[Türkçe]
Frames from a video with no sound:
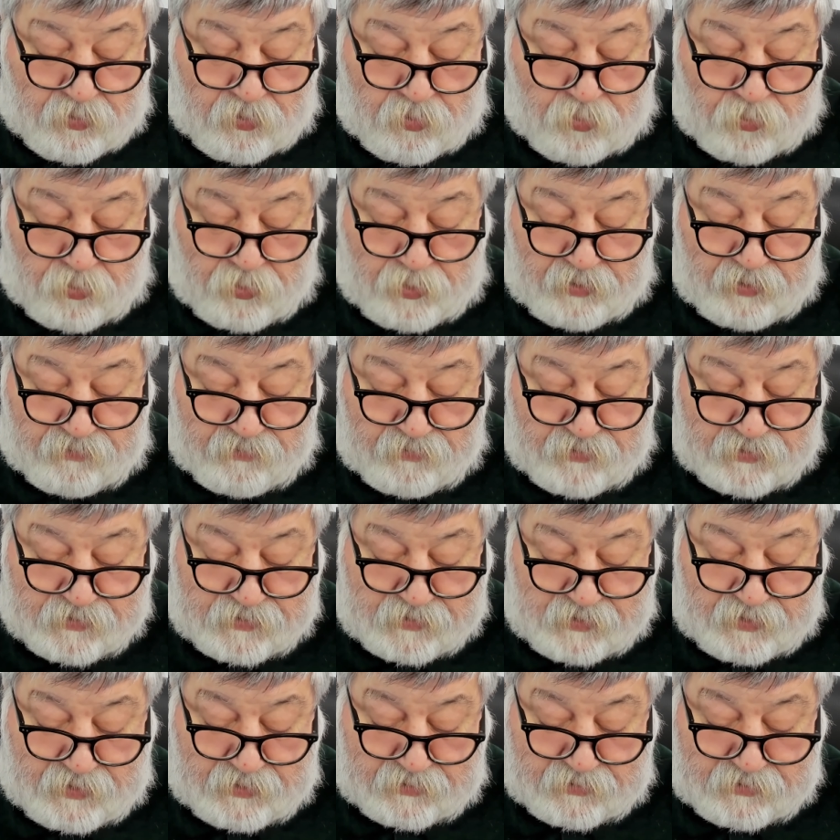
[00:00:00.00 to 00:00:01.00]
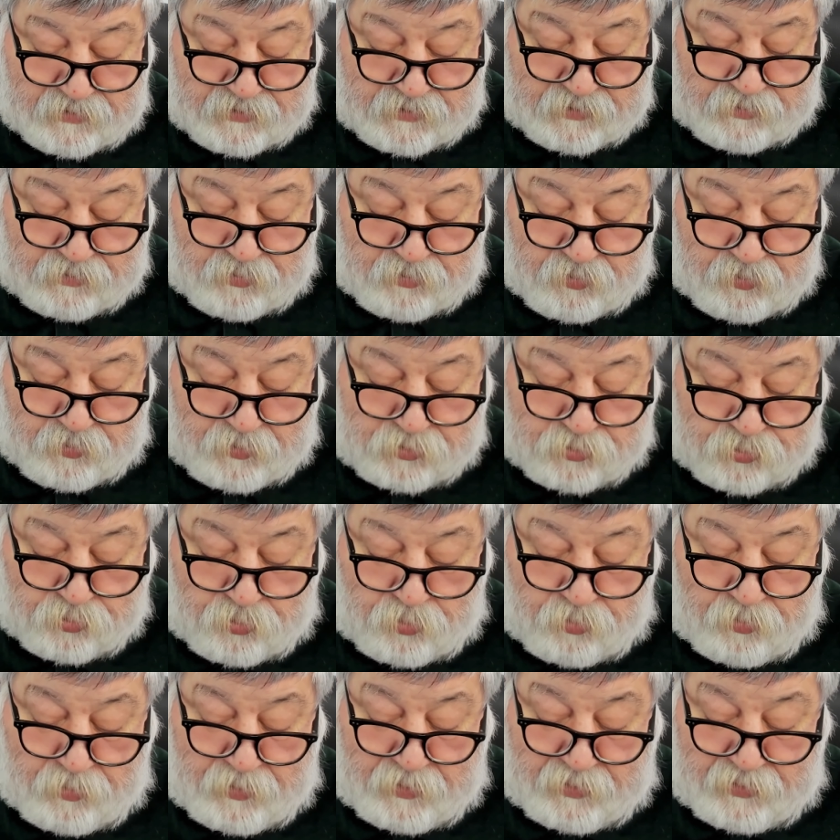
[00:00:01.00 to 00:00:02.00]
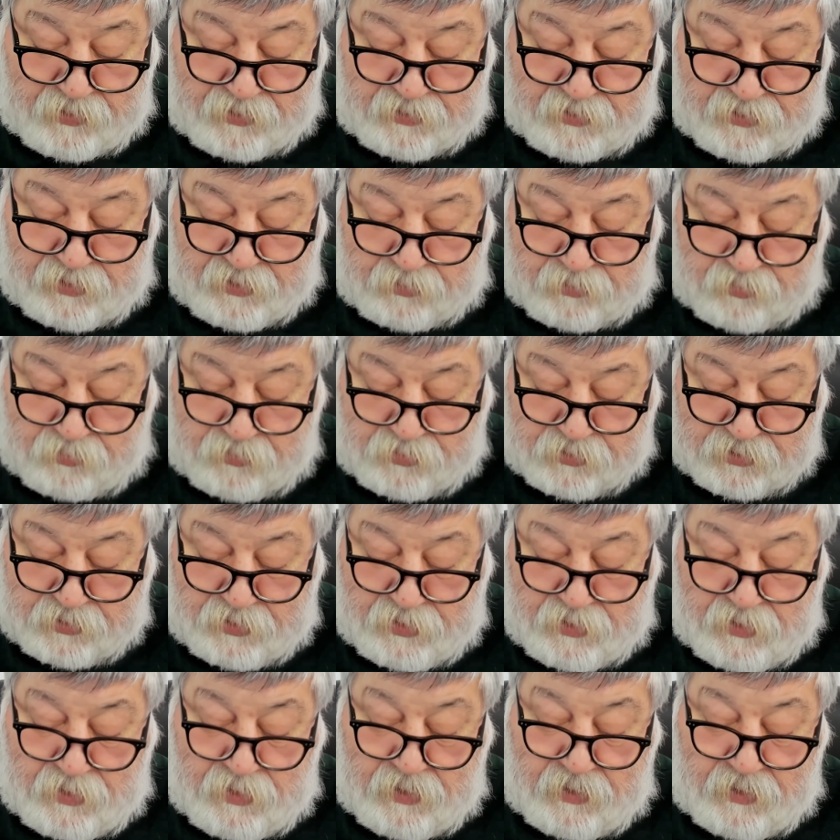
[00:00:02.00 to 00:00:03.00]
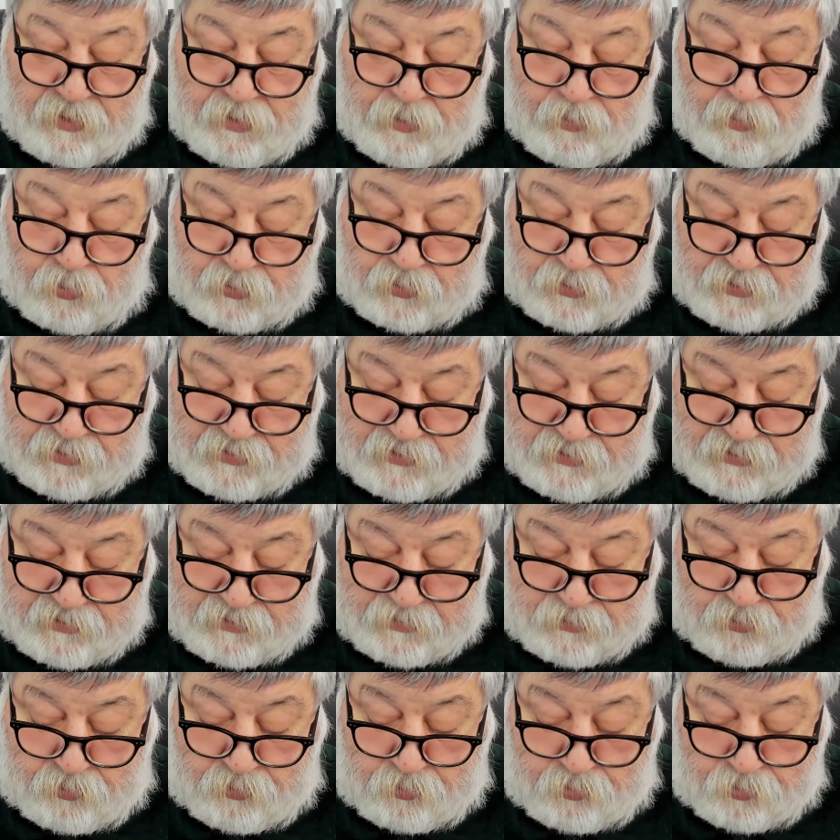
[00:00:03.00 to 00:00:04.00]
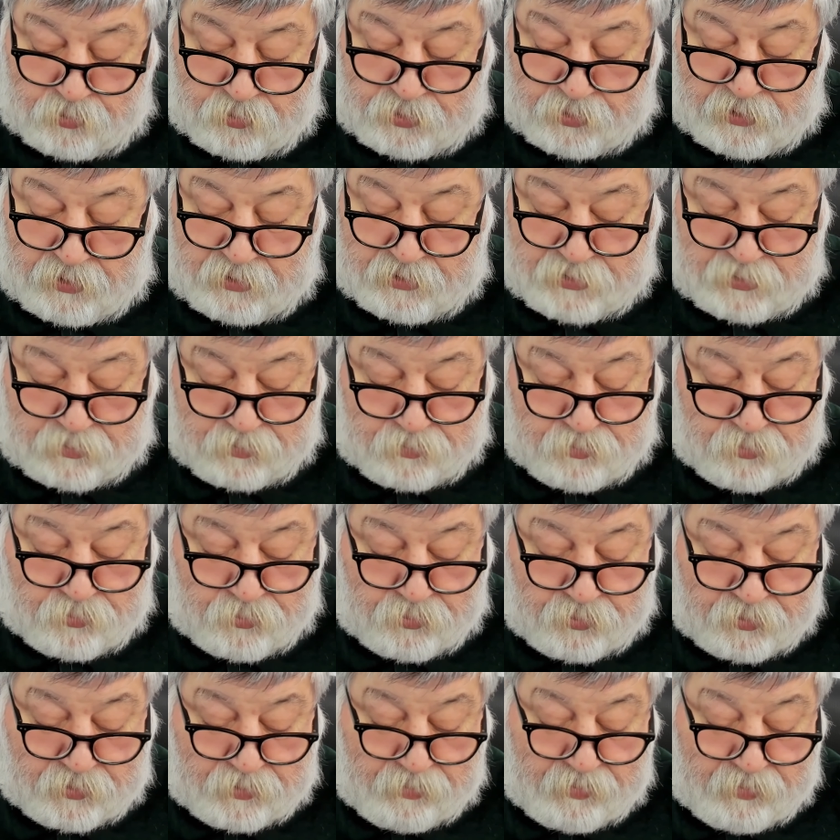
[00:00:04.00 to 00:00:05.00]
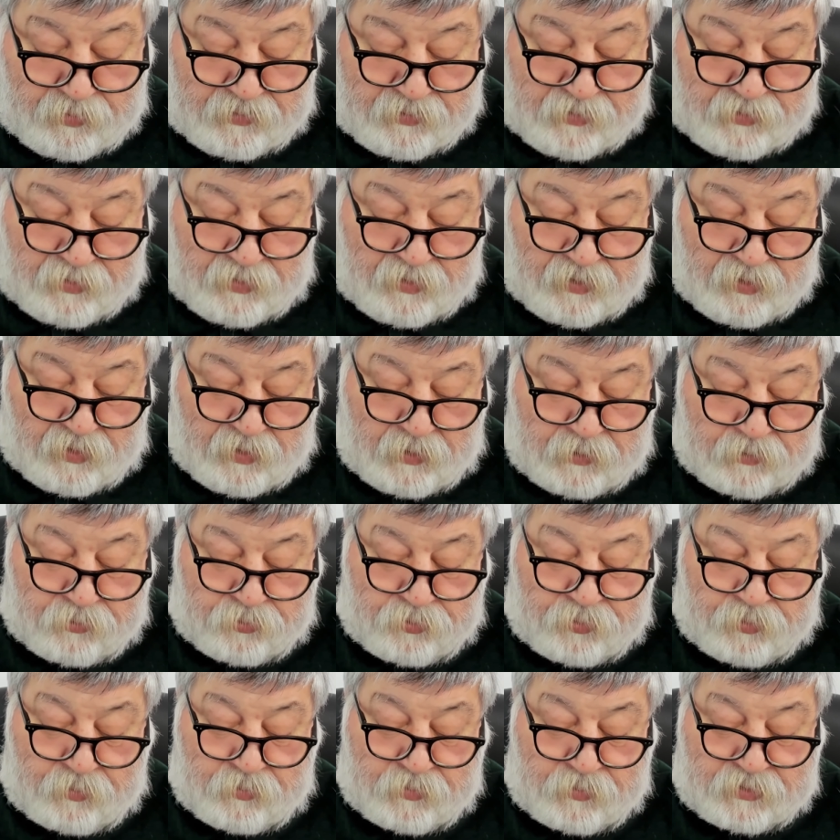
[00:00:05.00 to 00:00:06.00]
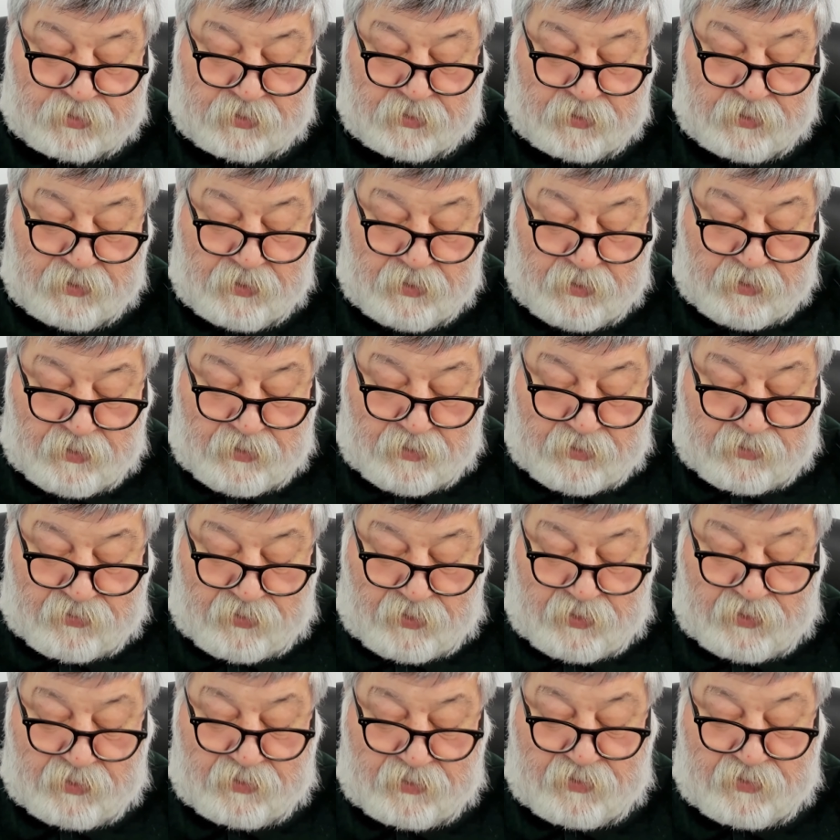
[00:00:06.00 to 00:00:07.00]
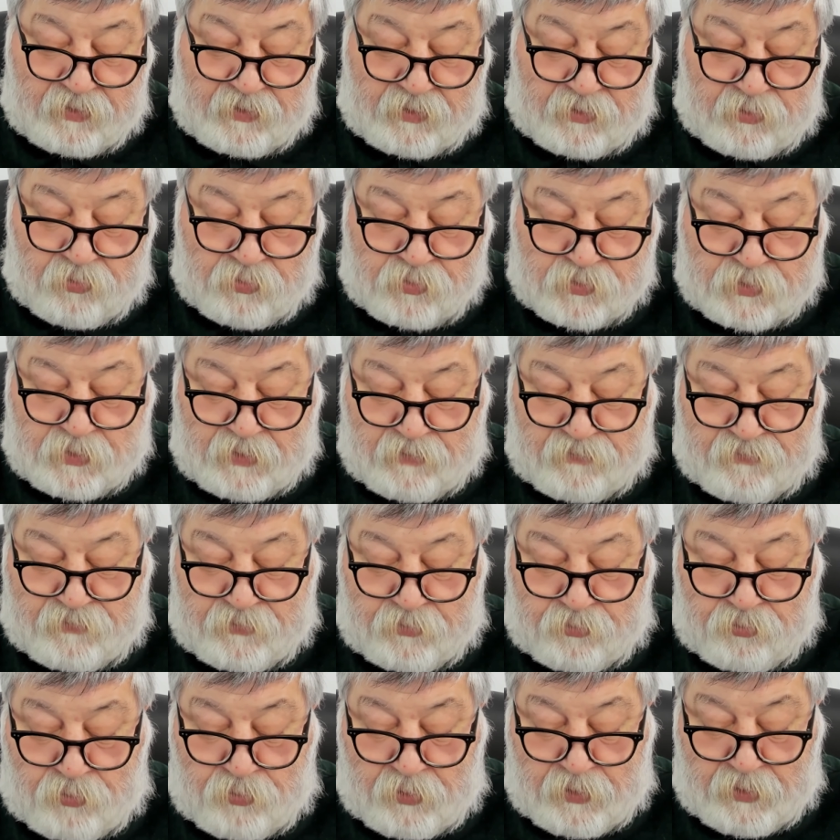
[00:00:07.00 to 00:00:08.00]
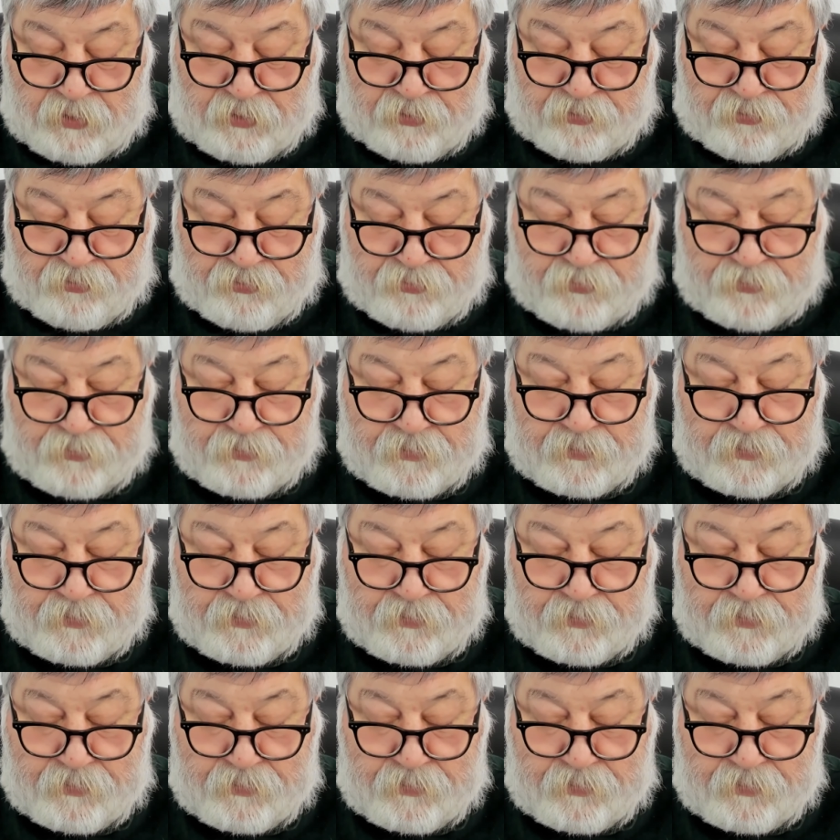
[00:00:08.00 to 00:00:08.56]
Onlar vesayet rejimi başı olmayı reddetmiş, demokrasiyi savunmuş ancak bunun da bedelini ağır ödemiş tarihteki özel figürlerdir.